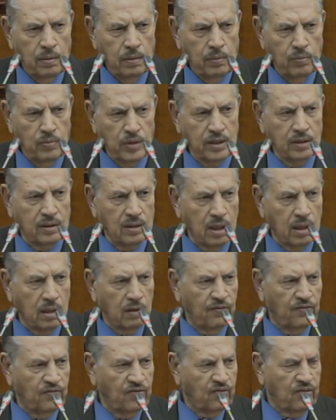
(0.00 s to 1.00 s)
من
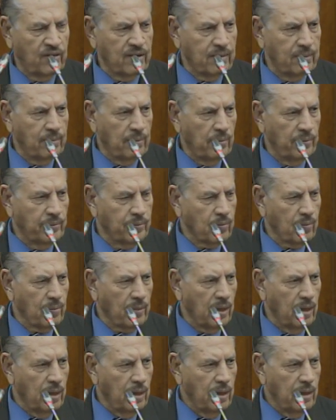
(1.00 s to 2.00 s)
طرف
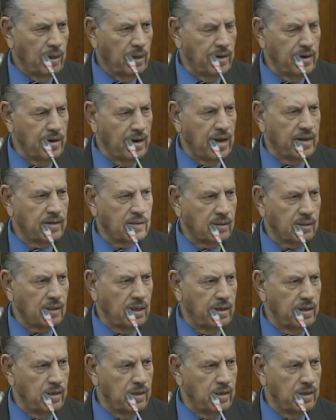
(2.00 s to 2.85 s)
الناس اللي